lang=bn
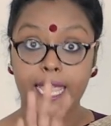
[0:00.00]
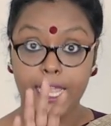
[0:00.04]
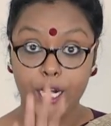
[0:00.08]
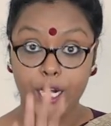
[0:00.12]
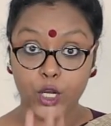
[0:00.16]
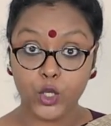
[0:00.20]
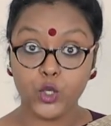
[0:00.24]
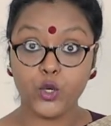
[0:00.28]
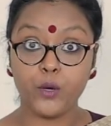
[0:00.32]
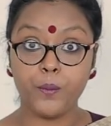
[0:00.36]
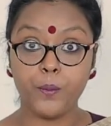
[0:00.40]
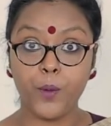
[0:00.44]

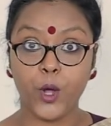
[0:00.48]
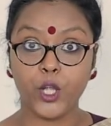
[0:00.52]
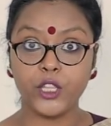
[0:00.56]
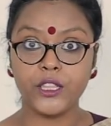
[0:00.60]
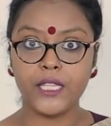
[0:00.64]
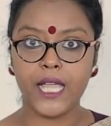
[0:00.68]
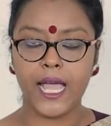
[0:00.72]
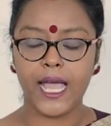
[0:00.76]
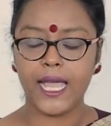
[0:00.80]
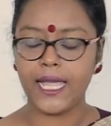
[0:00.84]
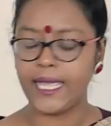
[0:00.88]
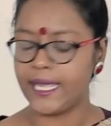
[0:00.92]
এরকম
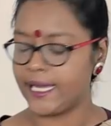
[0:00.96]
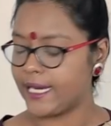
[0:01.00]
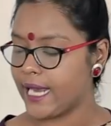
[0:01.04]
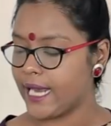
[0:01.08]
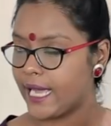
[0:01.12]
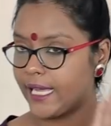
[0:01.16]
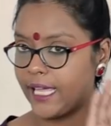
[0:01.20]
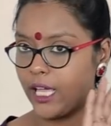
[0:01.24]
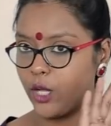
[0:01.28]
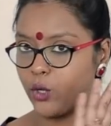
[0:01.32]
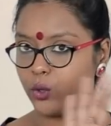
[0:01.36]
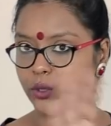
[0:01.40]
মন্দা এর
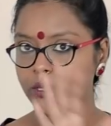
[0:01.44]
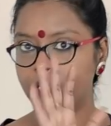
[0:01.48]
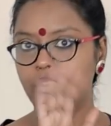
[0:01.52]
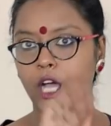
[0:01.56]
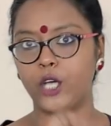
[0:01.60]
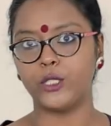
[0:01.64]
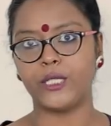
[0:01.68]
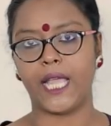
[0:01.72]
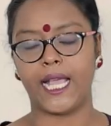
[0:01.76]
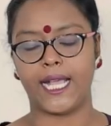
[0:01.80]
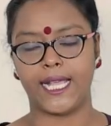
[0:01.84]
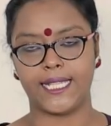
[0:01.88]
আগে
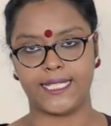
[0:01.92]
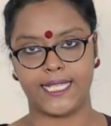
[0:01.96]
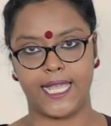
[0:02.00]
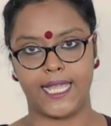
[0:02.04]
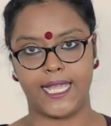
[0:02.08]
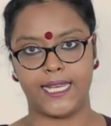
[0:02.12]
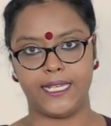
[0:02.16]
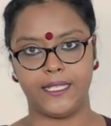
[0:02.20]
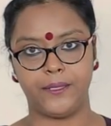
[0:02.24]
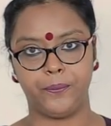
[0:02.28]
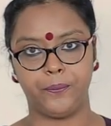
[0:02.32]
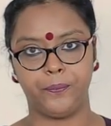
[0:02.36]
কোথাও দেখা
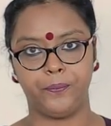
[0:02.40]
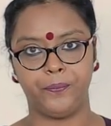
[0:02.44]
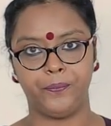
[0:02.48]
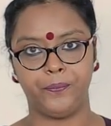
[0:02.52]
যায়নি